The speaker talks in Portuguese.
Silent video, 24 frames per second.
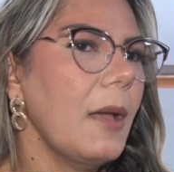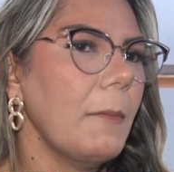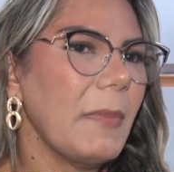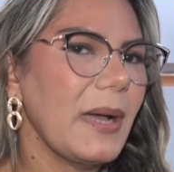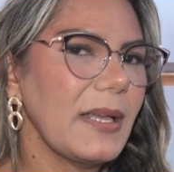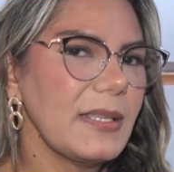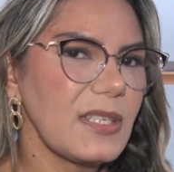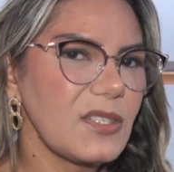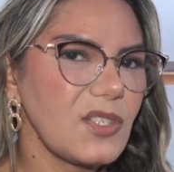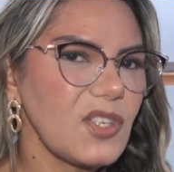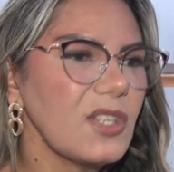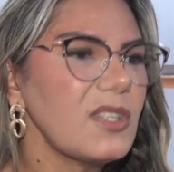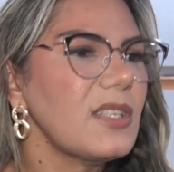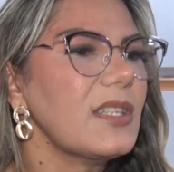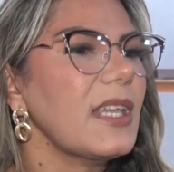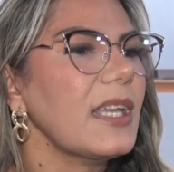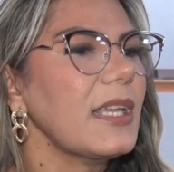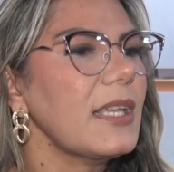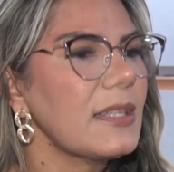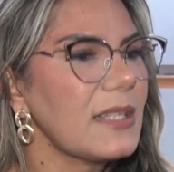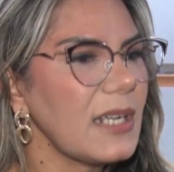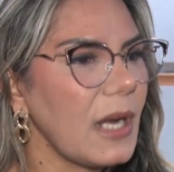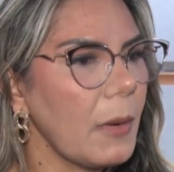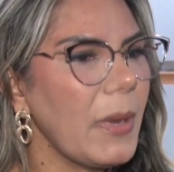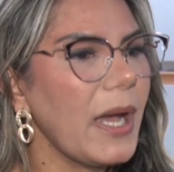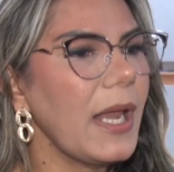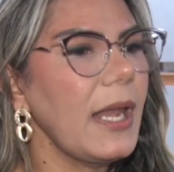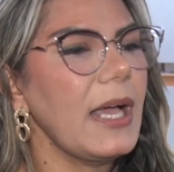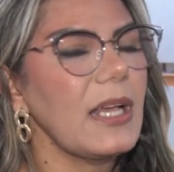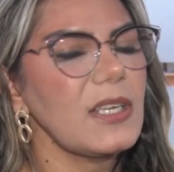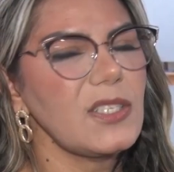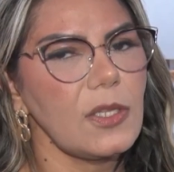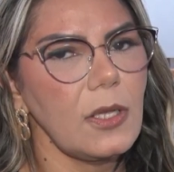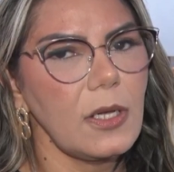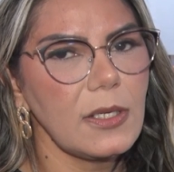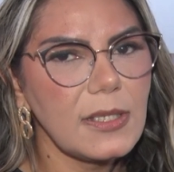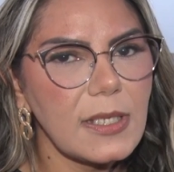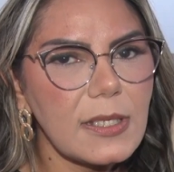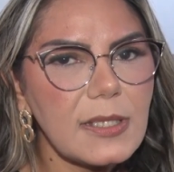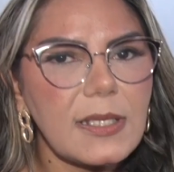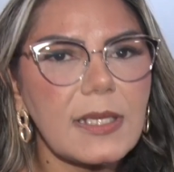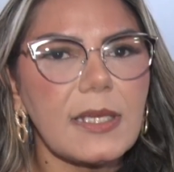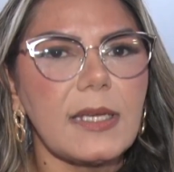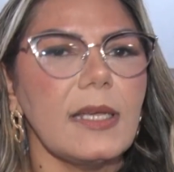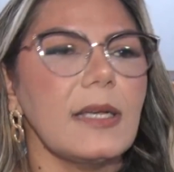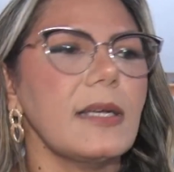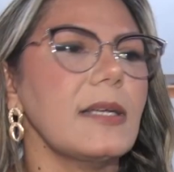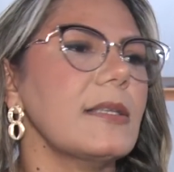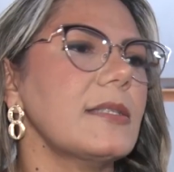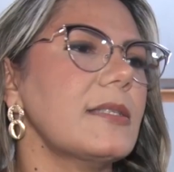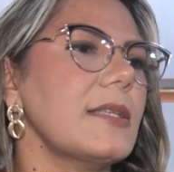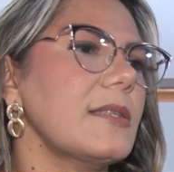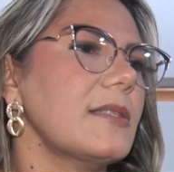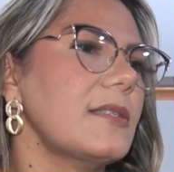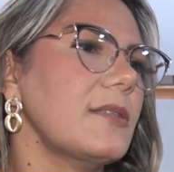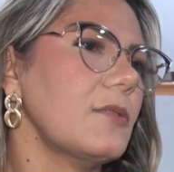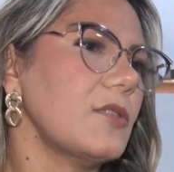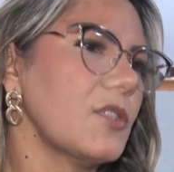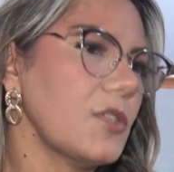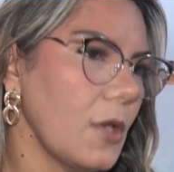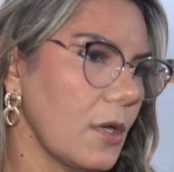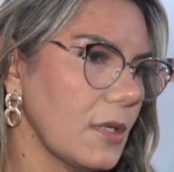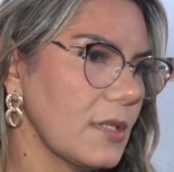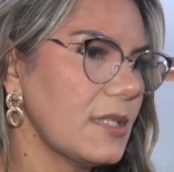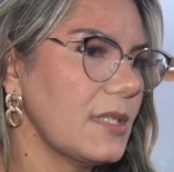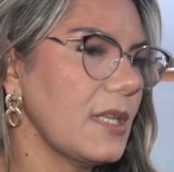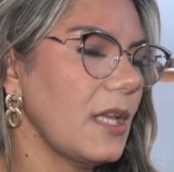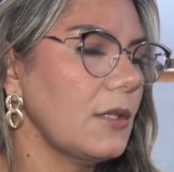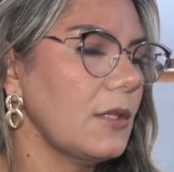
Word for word: Mas a gente tem que trabalhar as nossas crianças e os nossos